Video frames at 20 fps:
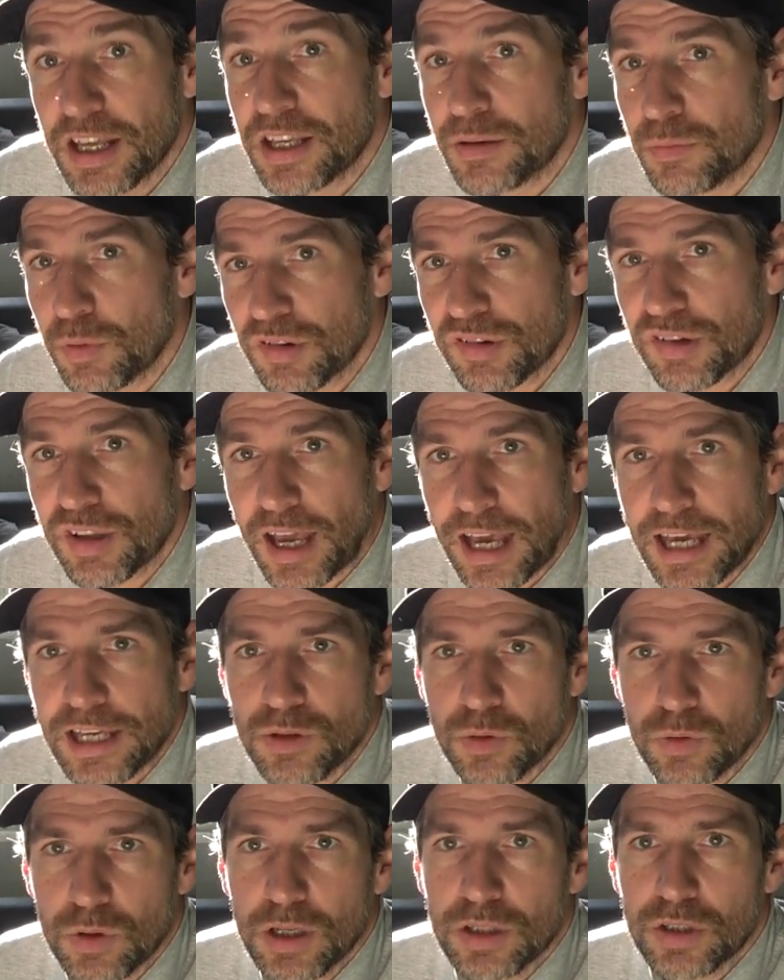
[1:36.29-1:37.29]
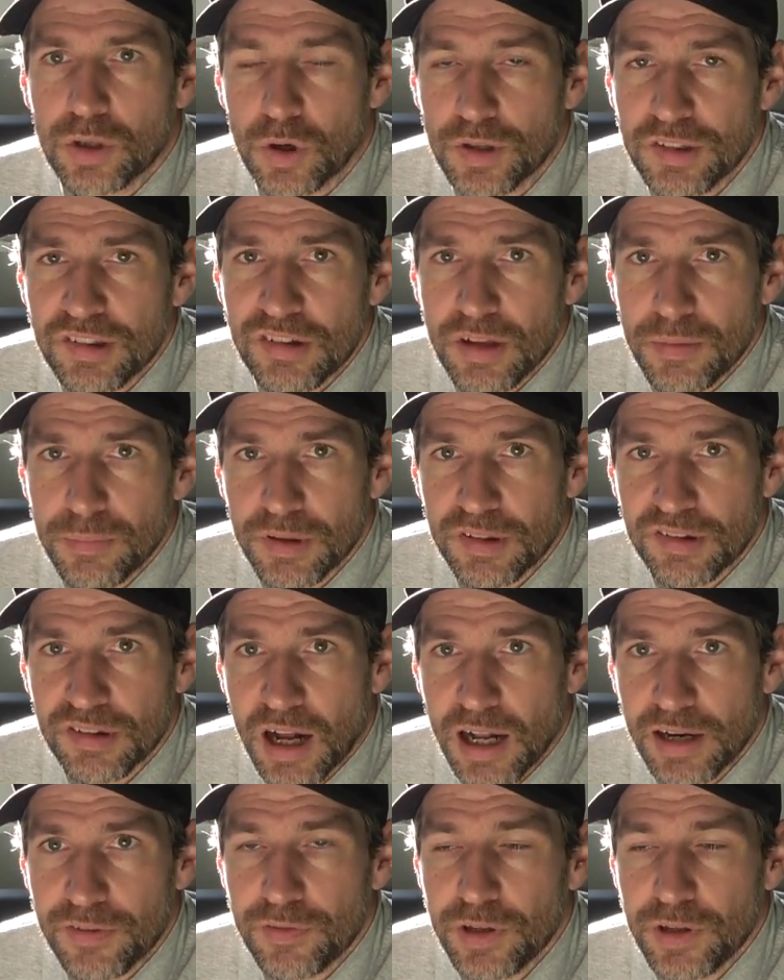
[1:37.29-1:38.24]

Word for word: Ich muss die Rechnung trotzdem bezahlen.